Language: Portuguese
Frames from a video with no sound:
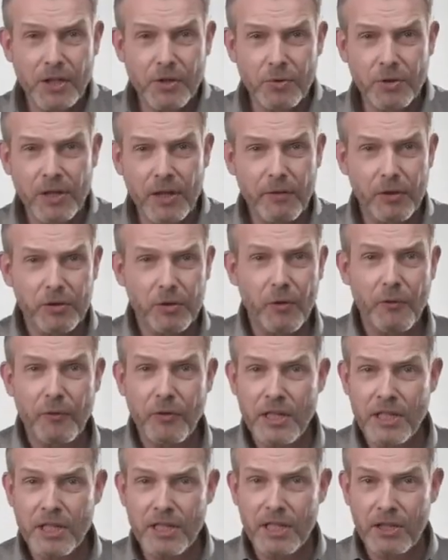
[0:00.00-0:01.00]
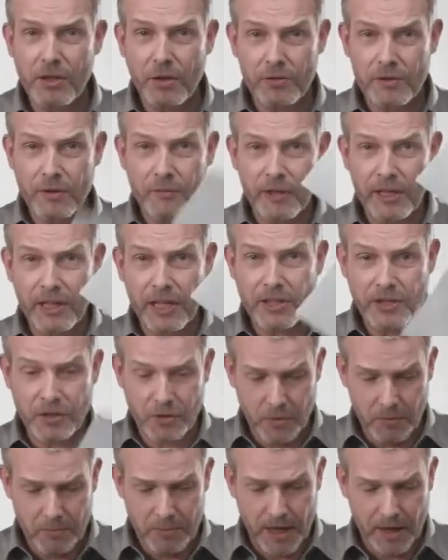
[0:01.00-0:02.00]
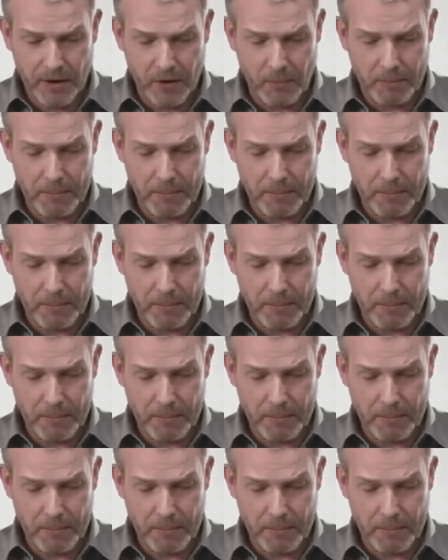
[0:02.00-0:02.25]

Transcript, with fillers: Acrescente a sua ficha de identificação,